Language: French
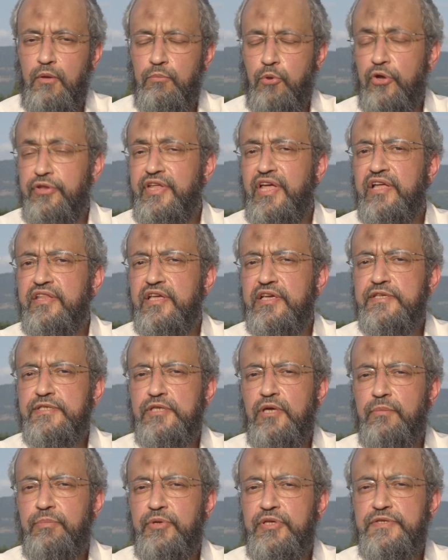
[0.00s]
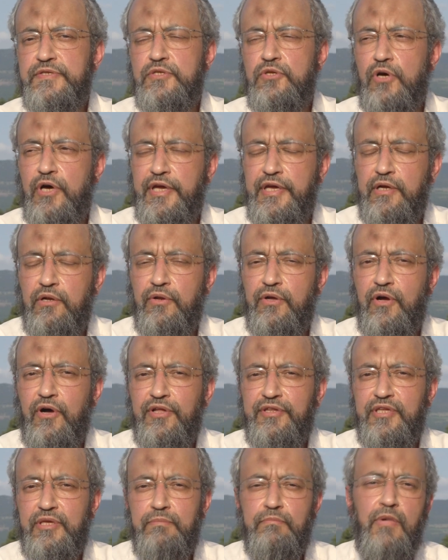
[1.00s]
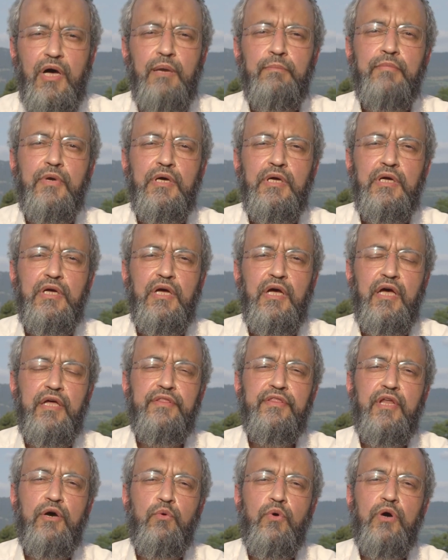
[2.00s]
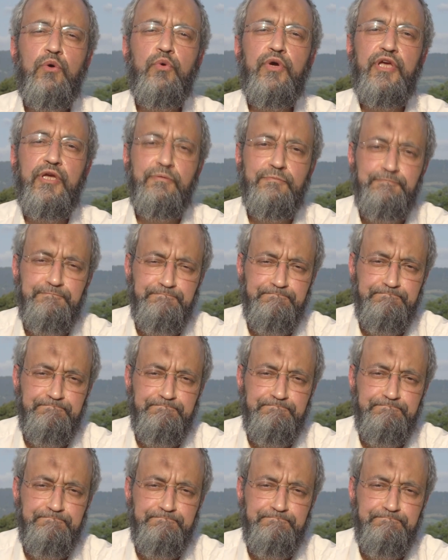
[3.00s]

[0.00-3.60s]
Prenez un exemple historique, le grand imam El-Nawawi.